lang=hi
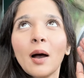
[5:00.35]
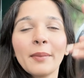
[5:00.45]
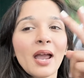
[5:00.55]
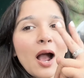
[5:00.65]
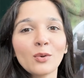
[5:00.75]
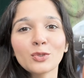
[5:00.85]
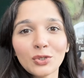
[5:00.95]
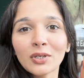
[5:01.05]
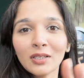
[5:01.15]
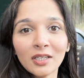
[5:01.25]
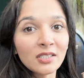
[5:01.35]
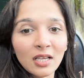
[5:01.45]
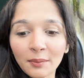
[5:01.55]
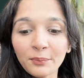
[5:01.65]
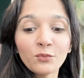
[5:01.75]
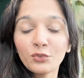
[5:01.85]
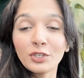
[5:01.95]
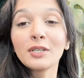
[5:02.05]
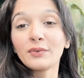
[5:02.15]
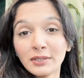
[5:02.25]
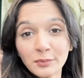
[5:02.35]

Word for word: हमें आँखों से तो कलर्स आर रियली वेरी